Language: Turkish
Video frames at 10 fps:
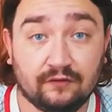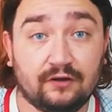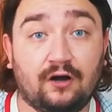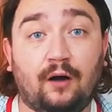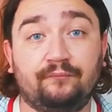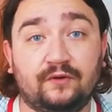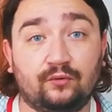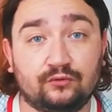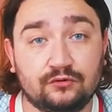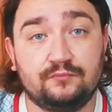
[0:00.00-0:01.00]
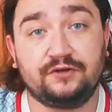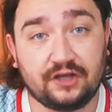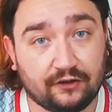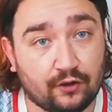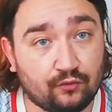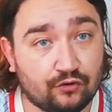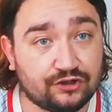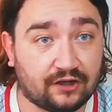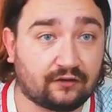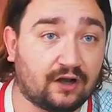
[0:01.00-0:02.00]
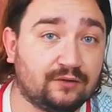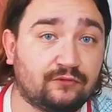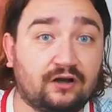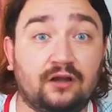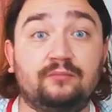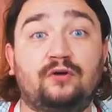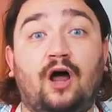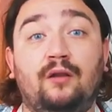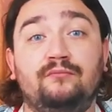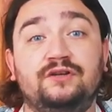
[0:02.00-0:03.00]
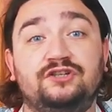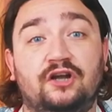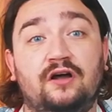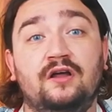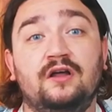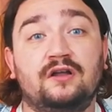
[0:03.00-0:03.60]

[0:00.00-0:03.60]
Ve kampta onu bir şekilde görecek takımda kalıp kalmayacağı